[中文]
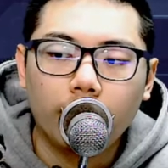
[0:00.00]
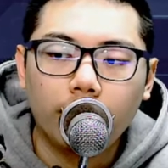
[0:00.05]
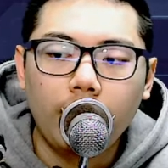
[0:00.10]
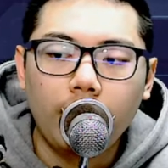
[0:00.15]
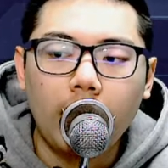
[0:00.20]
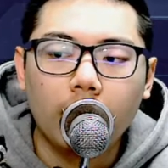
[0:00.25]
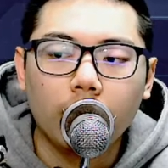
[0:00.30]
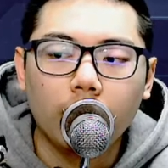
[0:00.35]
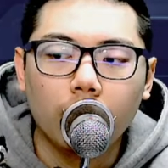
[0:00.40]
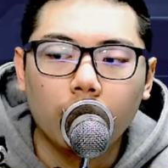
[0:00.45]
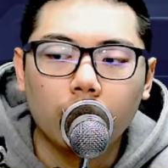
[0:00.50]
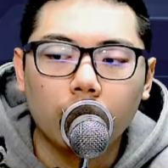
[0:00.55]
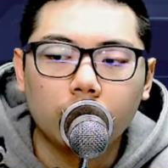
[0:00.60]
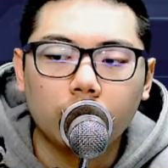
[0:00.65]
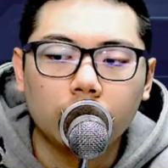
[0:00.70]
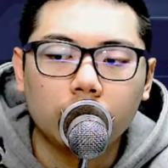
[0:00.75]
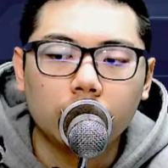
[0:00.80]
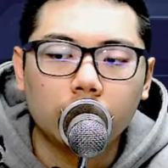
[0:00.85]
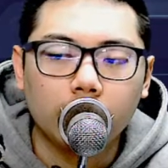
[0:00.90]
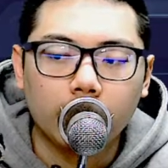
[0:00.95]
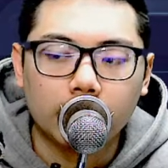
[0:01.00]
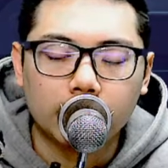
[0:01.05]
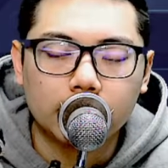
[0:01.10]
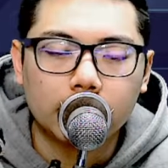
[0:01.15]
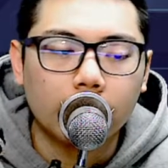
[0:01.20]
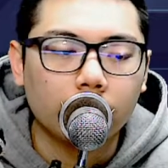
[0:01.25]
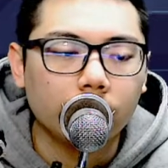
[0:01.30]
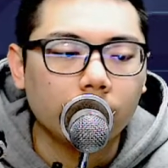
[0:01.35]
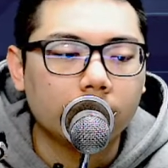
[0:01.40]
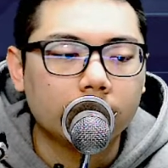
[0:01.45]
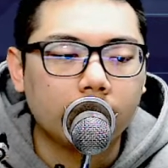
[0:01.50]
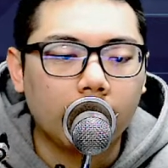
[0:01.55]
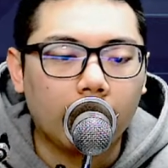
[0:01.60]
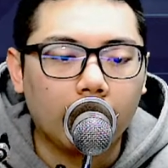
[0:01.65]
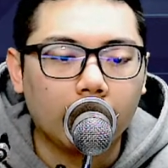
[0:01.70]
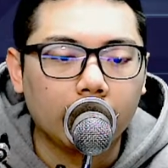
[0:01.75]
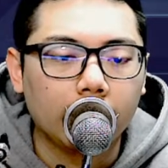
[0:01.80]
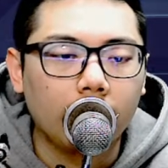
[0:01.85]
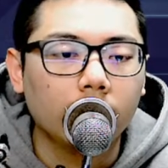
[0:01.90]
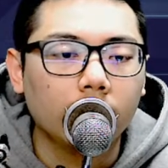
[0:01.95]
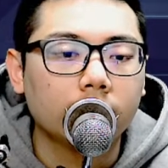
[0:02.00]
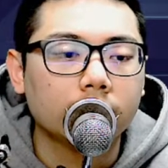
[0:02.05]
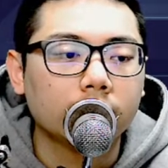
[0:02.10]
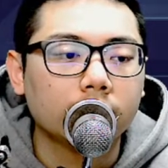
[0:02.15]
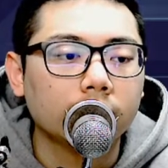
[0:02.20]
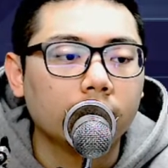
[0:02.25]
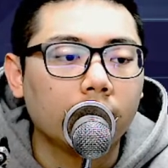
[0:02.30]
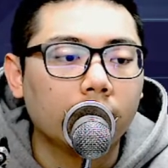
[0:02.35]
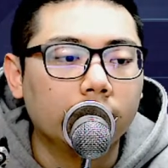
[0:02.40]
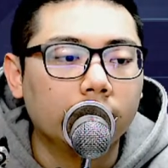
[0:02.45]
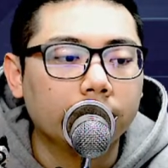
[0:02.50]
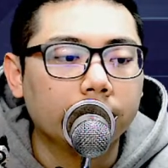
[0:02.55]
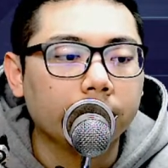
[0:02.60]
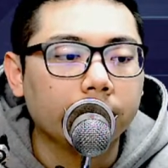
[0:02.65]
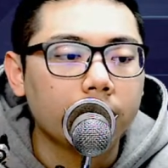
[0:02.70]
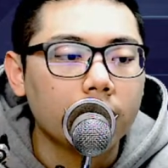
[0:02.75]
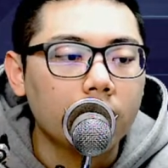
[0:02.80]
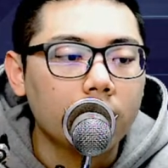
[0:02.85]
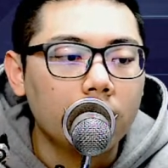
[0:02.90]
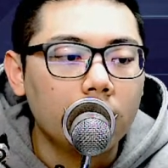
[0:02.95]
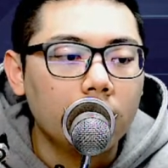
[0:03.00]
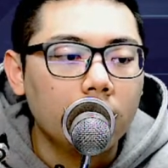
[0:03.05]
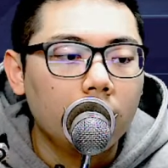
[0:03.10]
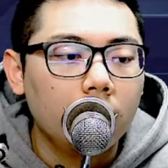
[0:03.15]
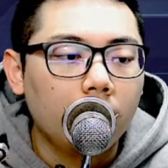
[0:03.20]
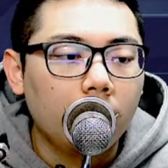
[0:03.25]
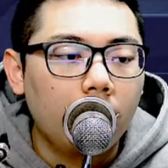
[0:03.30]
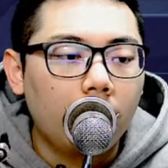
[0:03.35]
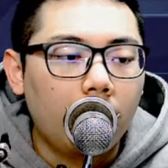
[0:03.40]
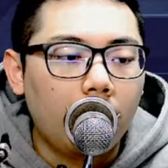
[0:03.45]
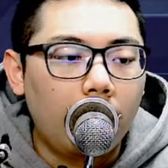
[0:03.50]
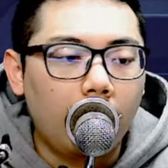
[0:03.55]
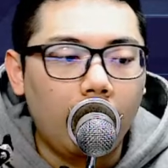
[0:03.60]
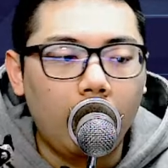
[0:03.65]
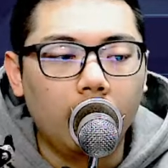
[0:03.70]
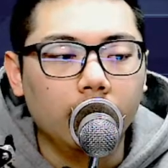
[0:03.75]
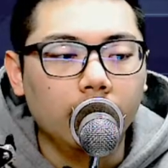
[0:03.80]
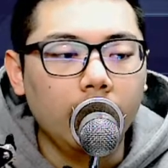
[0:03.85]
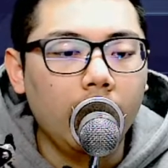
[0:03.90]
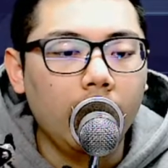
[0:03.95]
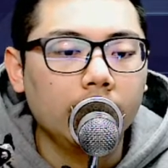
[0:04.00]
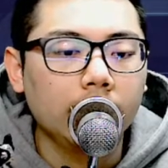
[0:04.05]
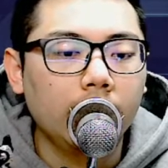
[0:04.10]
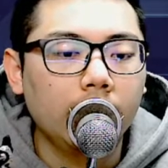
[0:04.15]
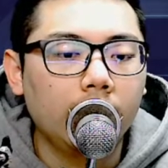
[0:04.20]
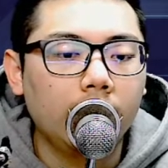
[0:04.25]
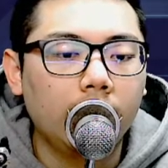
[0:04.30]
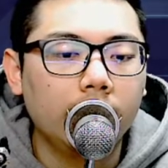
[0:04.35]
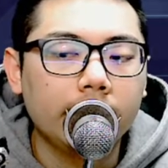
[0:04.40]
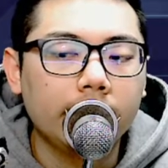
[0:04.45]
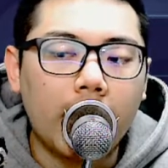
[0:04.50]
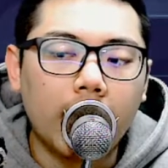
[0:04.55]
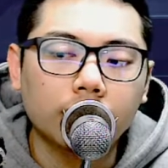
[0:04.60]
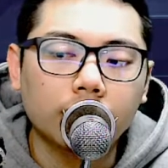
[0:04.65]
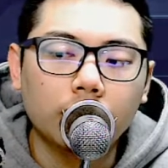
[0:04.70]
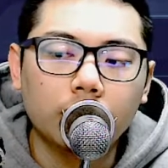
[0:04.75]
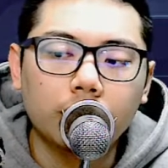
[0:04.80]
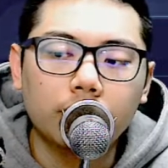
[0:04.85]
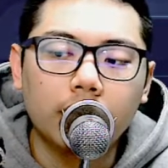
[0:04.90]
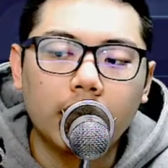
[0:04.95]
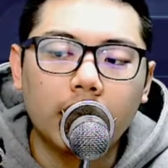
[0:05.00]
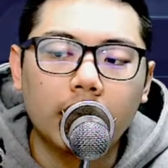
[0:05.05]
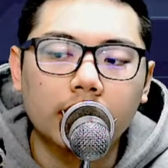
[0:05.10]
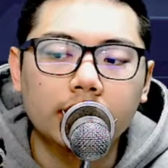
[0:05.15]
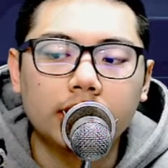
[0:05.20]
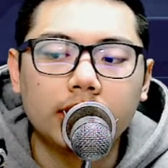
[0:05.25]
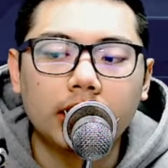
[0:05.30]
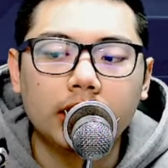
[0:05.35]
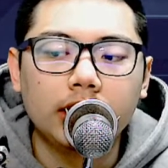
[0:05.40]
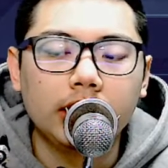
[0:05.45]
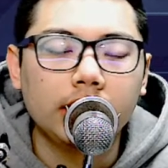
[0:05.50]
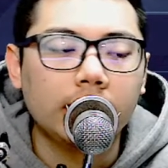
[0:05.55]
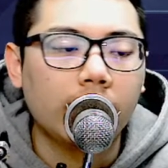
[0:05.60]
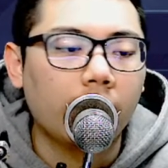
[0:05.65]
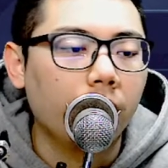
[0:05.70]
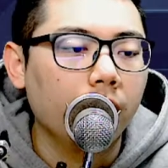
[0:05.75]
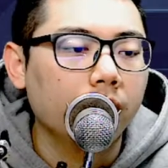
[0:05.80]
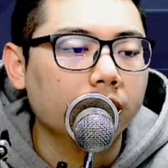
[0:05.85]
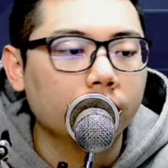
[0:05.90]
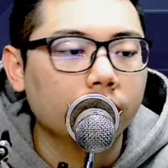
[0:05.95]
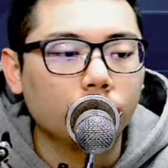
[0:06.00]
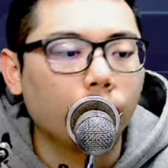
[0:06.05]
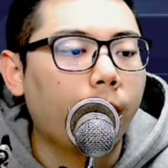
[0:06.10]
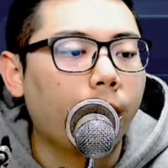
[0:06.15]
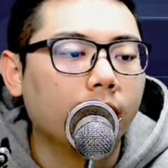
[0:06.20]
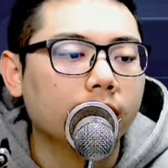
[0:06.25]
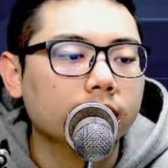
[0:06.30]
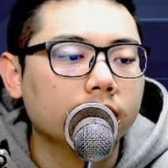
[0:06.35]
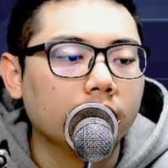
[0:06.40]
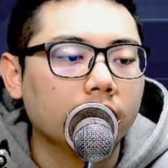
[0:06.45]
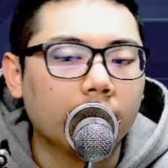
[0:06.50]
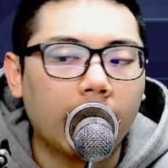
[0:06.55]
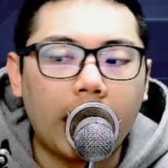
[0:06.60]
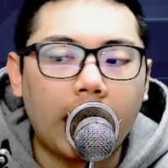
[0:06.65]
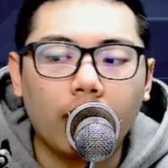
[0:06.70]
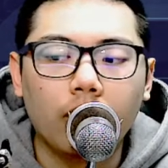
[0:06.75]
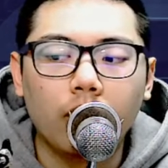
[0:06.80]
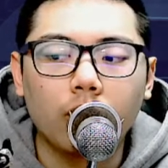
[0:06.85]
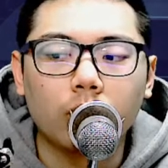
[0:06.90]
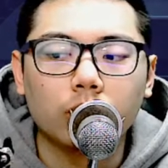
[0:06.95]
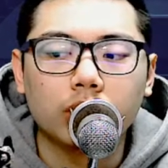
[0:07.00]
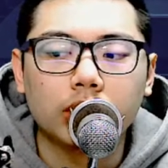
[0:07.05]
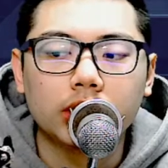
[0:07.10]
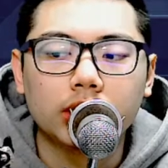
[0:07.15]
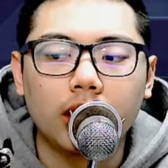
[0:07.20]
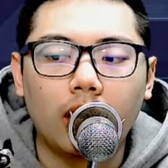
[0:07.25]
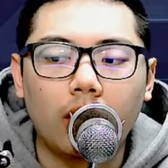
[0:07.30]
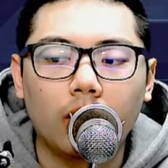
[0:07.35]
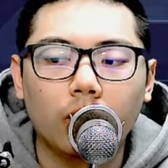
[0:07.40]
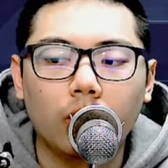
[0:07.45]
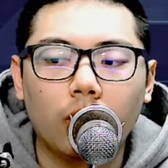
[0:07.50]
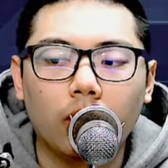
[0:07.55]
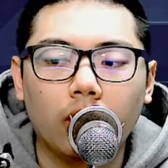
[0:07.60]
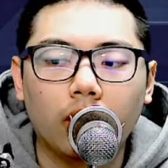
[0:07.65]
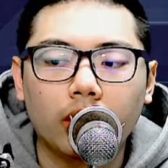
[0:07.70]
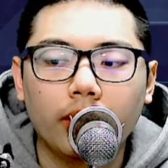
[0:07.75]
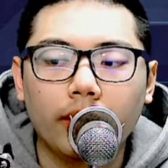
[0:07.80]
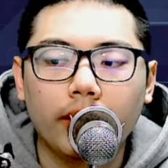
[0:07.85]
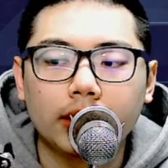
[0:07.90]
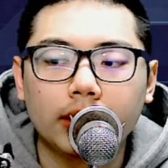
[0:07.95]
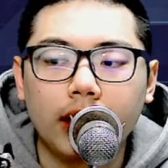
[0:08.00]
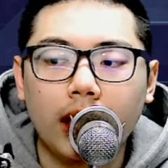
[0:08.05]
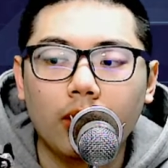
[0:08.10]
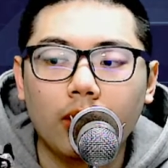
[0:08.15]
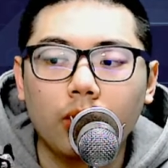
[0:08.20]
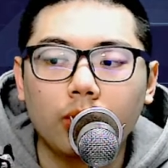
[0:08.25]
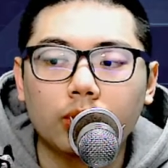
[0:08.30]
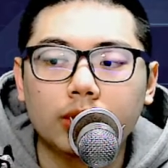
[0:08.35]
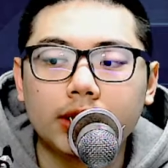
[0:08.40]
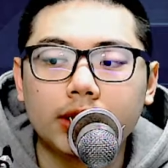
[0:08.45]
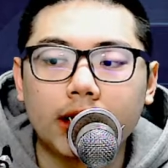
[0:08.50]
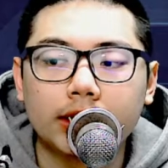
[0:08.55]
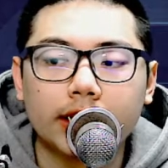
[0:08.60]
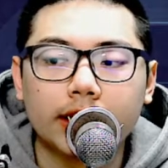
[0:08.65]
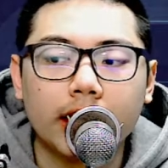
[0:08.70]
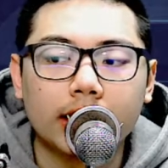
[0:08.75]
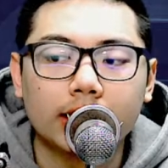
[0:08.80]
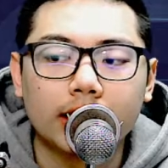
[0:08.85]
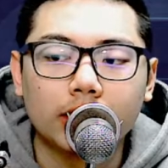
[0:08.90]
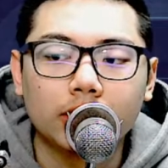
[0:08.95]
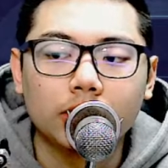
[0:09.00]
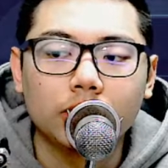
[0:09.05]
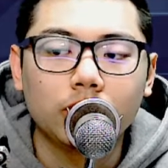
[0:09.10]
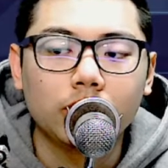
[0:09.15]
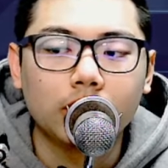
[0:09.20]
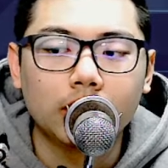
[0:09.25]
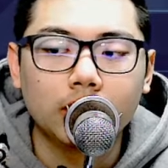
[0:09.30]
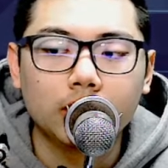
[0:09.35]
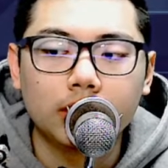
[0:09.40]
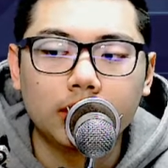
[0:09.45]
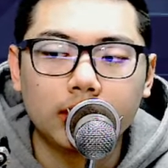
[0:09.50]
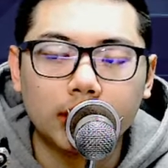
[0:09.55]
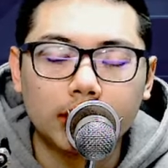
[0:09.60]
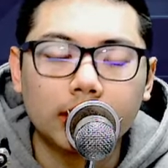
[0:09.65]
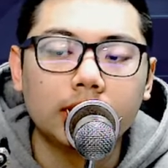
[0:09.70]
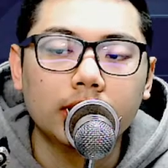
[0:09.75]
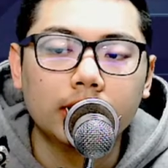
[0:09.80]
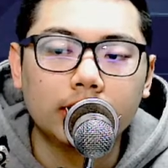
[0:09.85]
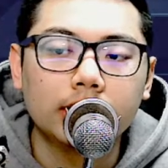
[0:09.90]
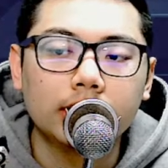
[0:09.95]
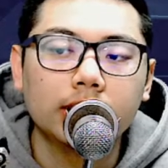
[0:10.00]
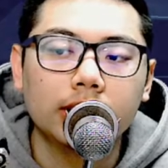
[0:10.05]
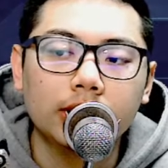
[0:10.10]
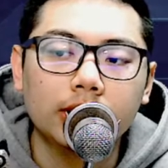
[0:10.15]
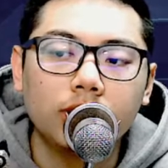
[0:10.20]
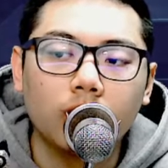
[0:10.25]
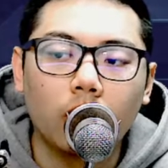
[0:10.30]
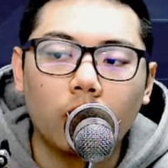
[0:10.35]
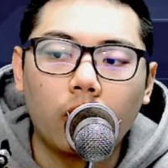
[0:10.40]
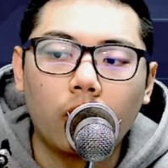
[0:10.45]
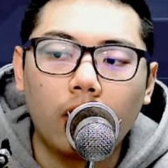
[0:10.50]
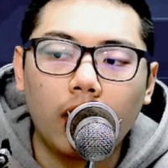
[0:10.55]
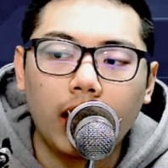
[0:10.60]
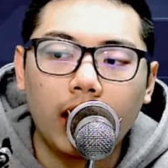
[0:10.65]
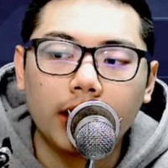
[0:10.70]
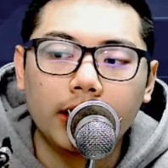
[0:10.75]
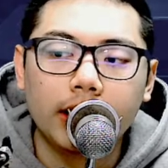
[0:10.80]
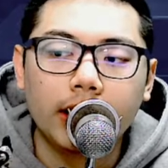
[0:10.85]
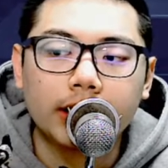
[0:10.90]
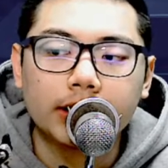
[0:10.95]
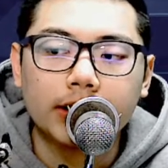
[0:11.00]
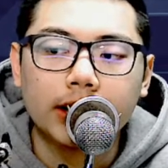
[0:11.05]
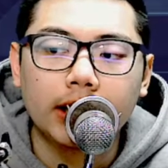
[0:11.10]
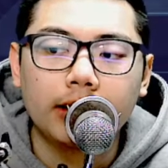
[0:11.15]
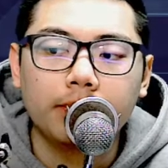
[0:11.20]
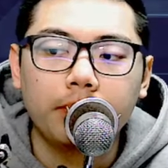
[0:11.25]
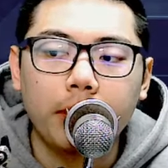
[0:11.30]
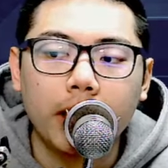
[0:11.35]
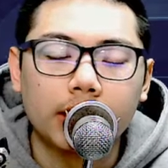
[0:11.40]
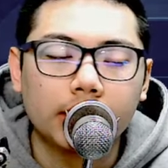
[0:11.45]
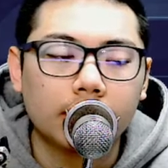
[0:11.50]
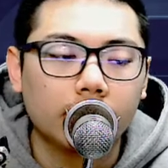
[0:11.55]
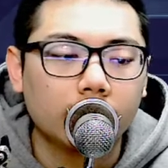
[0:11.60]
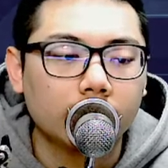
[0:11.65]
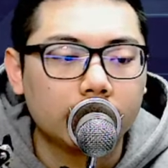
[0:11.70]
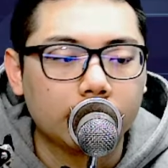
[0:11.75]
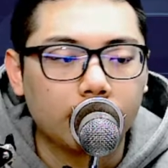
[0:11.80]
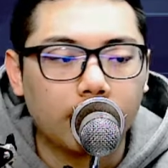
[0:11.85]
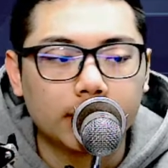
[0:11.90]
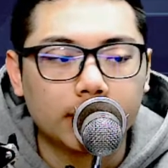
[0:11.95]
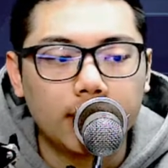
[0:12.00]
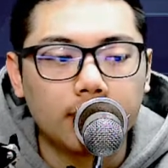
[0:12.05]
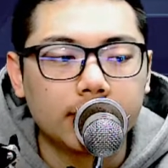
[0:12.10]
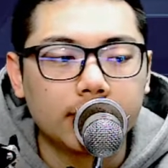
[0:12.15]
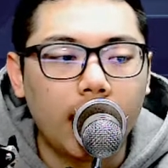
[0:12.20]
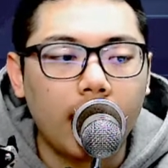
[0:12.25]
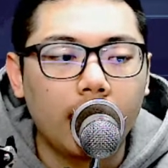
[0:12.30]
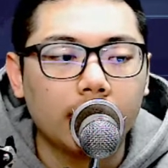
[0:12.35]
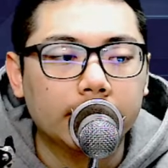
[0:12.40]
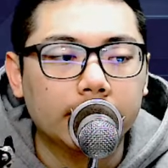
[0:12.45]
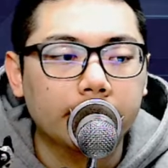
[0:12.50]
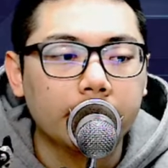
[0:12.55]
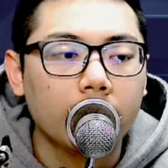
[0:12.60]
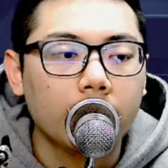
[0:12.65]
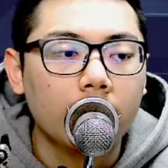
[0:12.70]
法国股市也是相对强了，高档震荡而已。好，那呃亚洲的部分，恒生低档位接受盘整，韩国股市超弱。各位，这韩国股市长这样子，这、这个、这已经走空了，年线、半年线都死亡交叉了。